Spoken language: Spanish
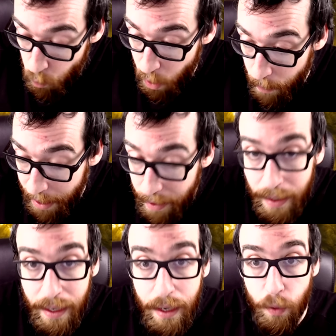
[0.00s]
muevan.
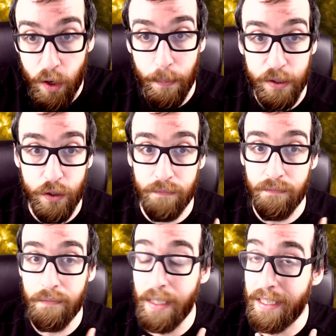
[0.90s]
Bueno, pues
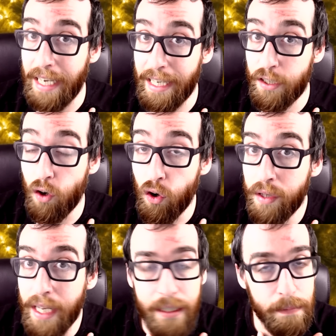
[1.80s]
mm, esas
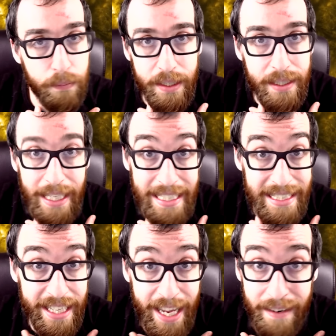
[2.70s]
ondas pues
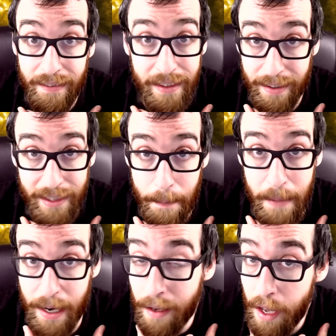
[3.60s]
estarían eh,
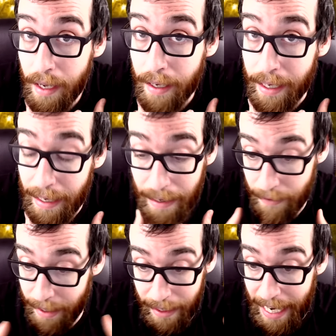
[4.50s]
también
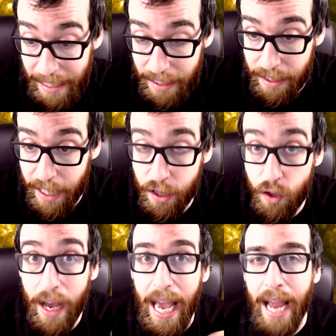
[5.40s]

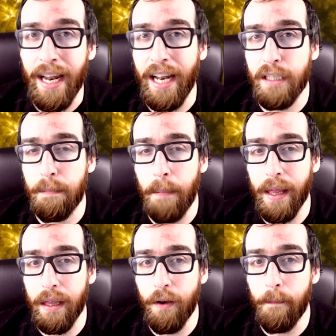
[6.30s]
existiendo en el
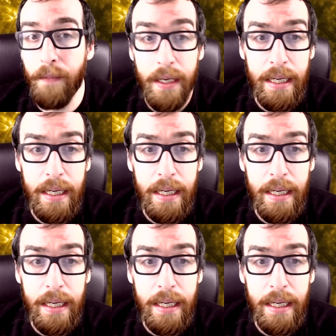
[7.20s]
espacio.